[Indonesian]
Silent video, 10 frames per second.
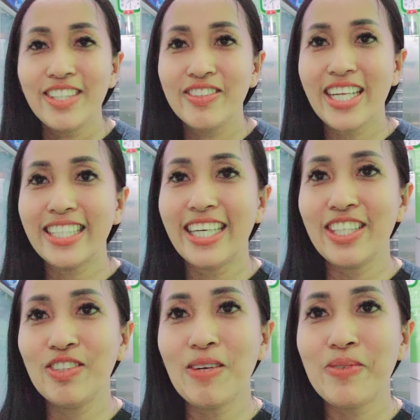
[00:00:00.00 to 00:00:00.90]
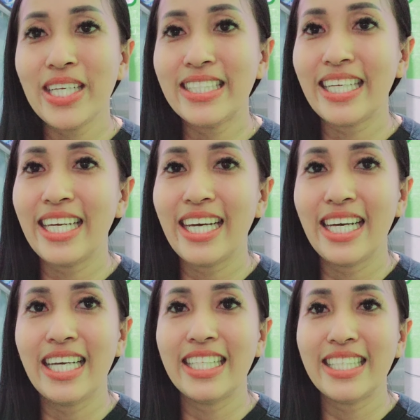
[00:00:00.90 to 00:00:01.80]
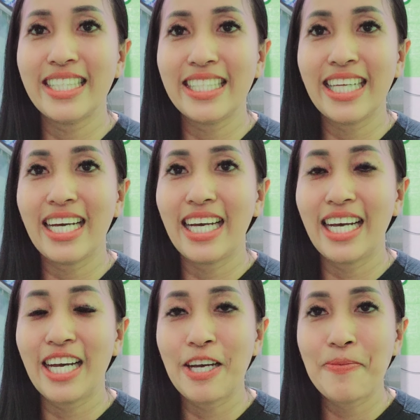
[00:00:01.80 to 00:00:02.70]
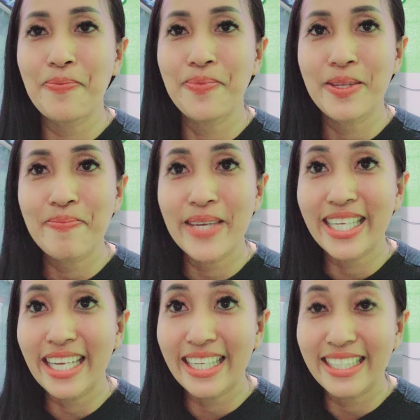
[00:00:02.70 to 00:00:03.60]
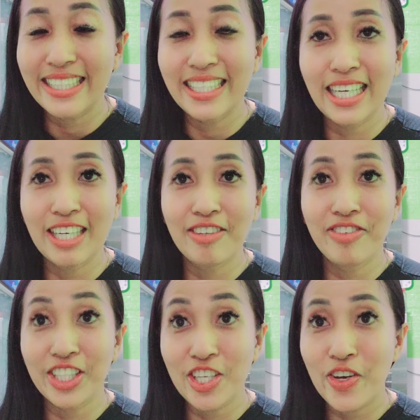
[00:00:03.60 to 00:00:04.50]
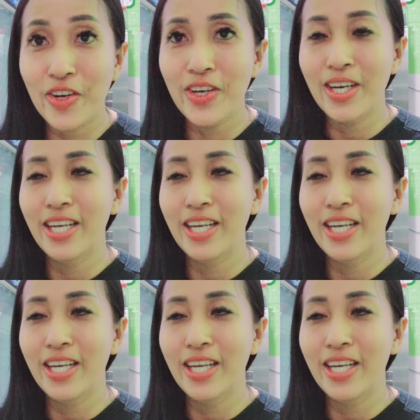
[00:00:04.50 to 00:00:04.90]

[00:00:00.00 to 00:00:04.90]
Kurang dari dua bulan saya tidak bikin uh, video